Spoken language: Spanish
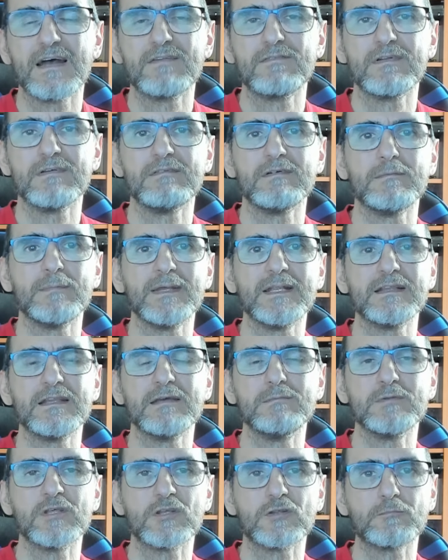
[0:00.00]

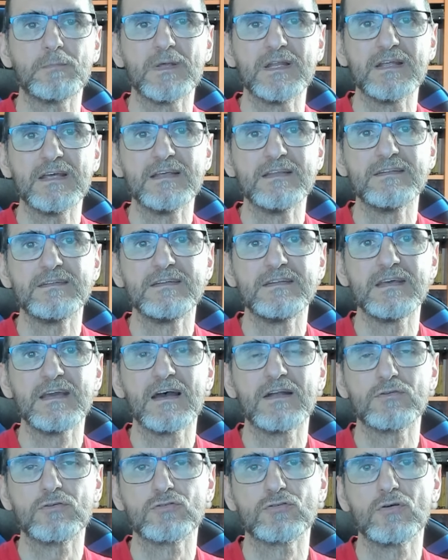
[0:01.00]
brevemente mi
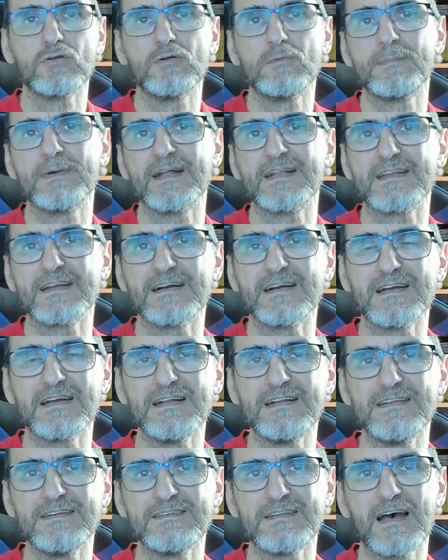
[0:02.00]
experiencia, no solo para
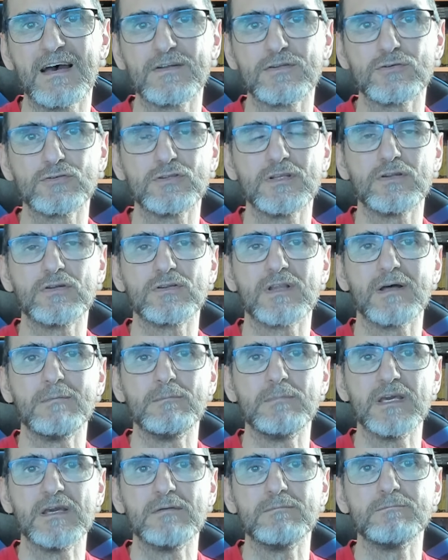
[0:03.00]
tranquilizaros, sino
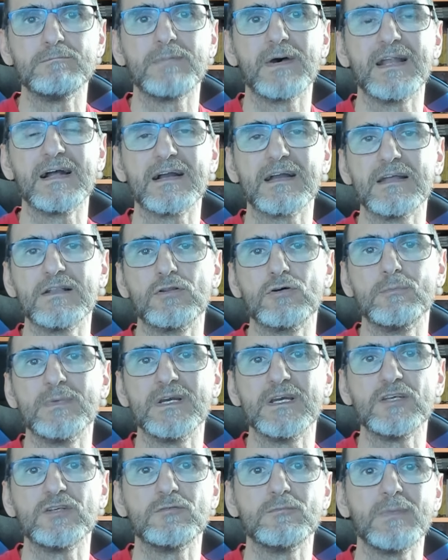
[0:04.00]
también para que
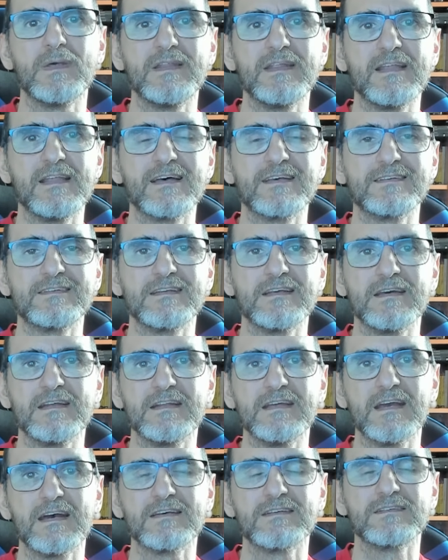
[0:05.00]
toméis medidas
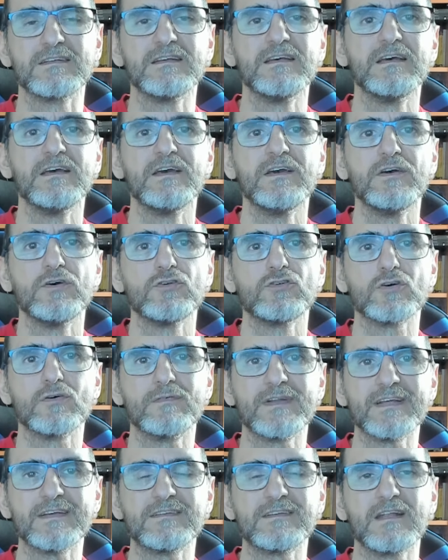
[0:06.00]
serias
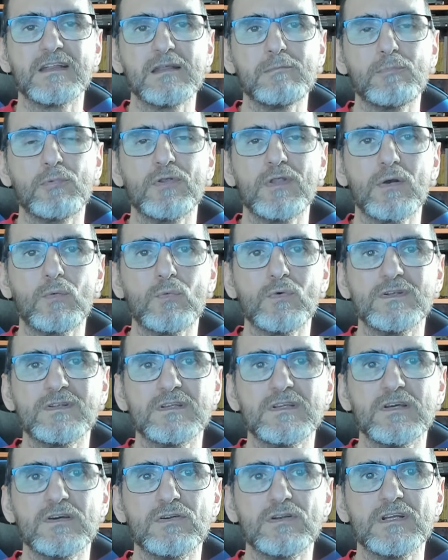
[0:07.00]
sobre este tipo de
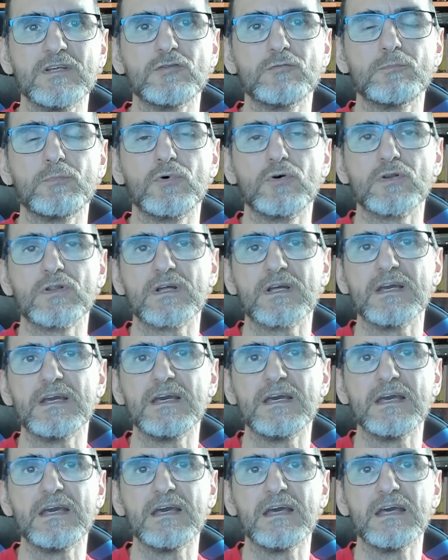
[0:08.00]
cuestiones,
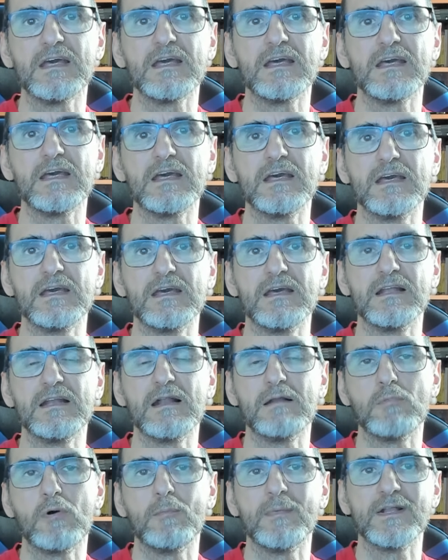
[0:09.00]
porque eh, en
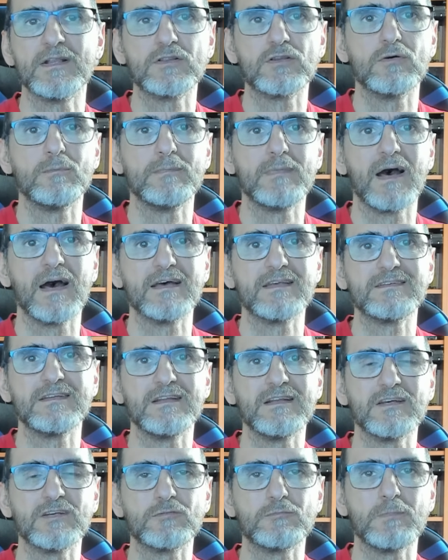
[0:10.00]
el momento más
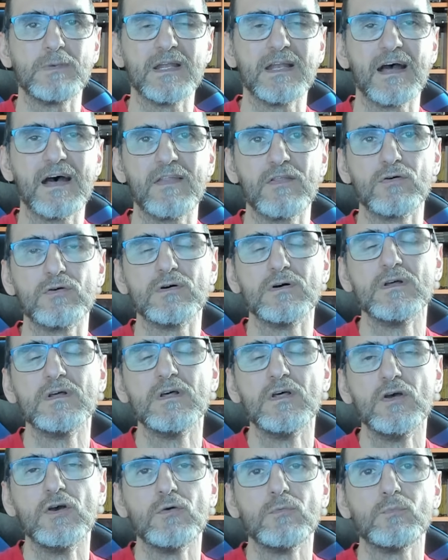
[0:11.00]
inesperado,
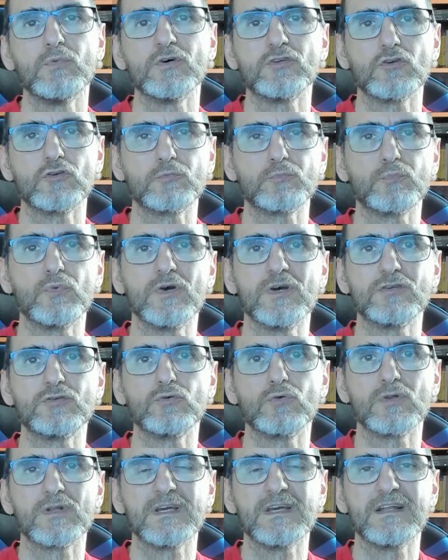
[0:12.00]
pues os puede
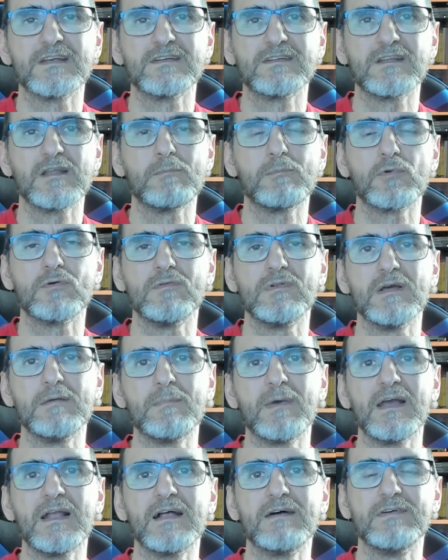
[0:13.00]
surgir este
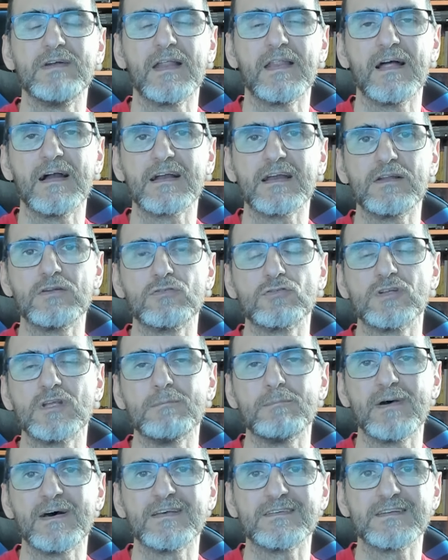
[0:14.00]
problema y la verdad que no se
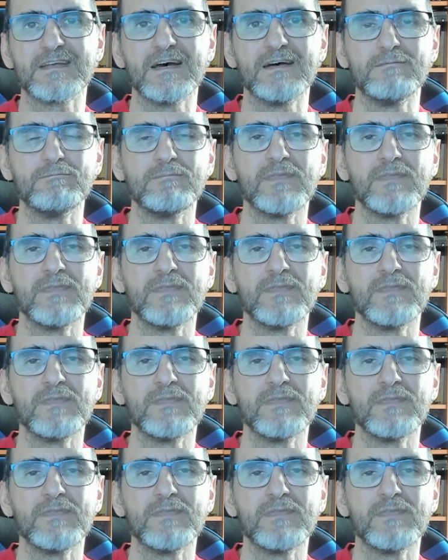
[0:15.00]
pasa